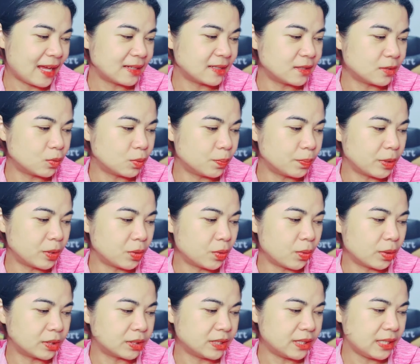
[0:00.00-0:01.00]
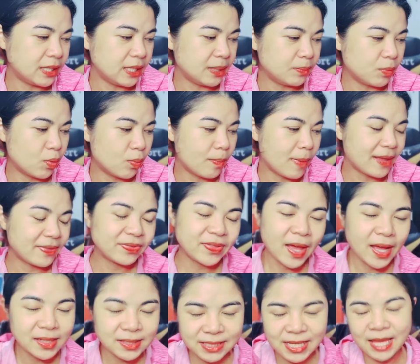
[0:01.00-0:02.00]
แรกคือคุณเป็นคนที่มุ่งมั่น
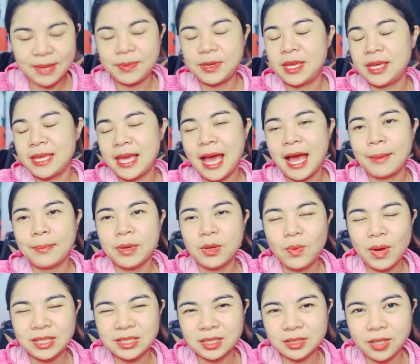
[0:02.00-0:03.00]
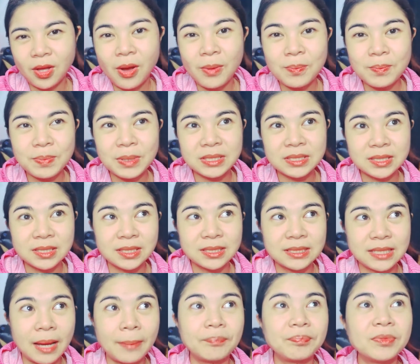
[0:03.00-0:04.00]
ตั้งใจพยายามไม่ว่าจะต้องเผชิ
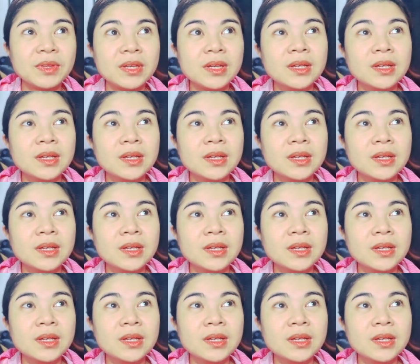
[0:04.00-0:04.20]
ญกับ